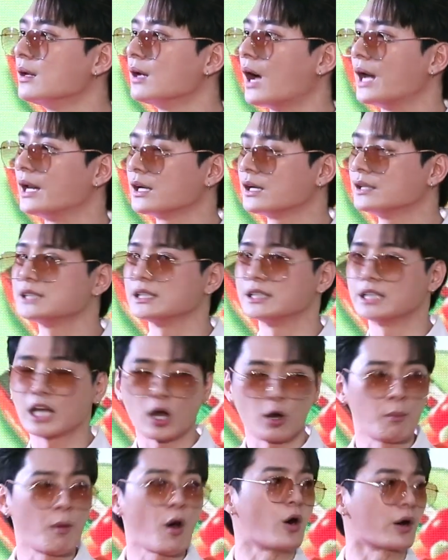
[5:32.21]
อันนี้คือสิ่งที่
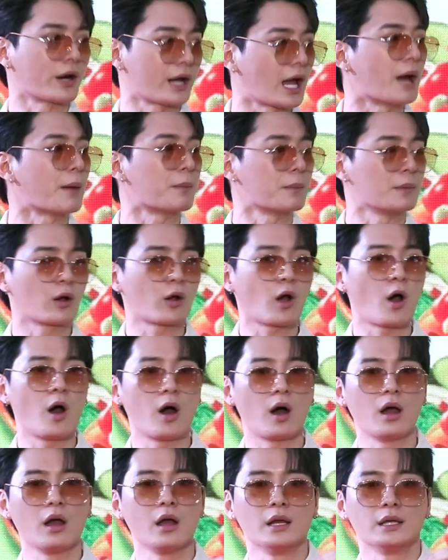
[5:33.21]
เขาบอกนะครับ แล้วก็
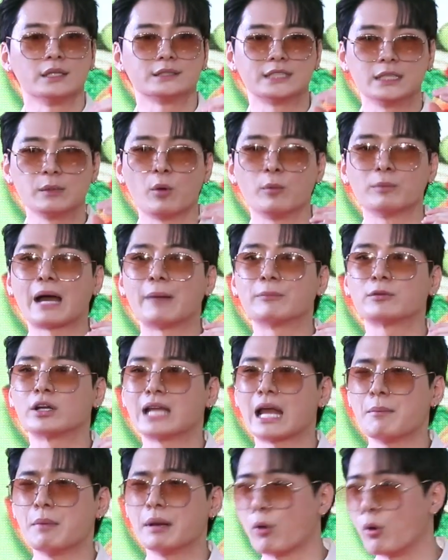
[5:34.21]
สิ่งที่ผมทำตอน
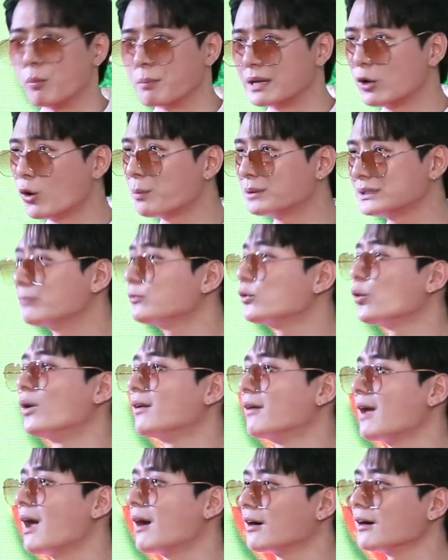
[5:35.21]
นี้เหมือนผมมีโรคประจำตัว
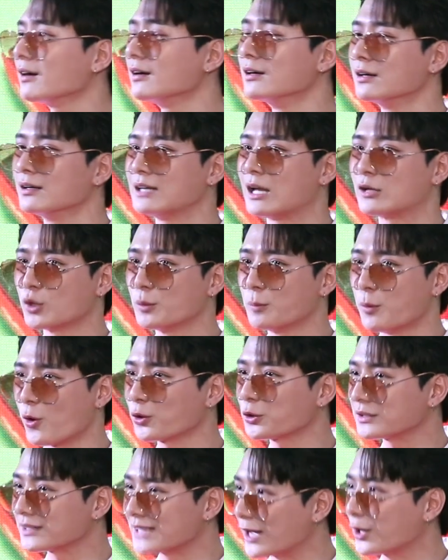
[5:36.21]
เลยอ่ะก็คือเราต้องพก
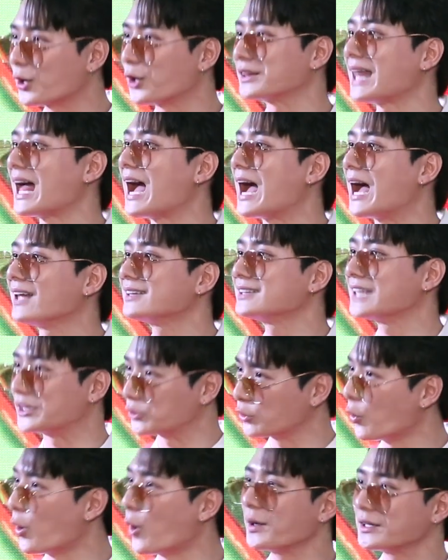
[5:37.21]
ยาหยอดตาติด
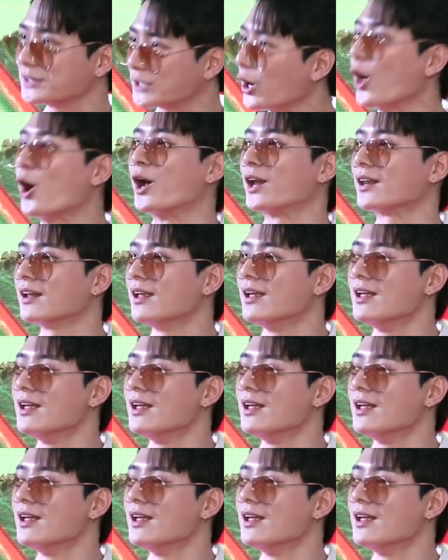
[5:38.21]
ตัวไว้ตลอด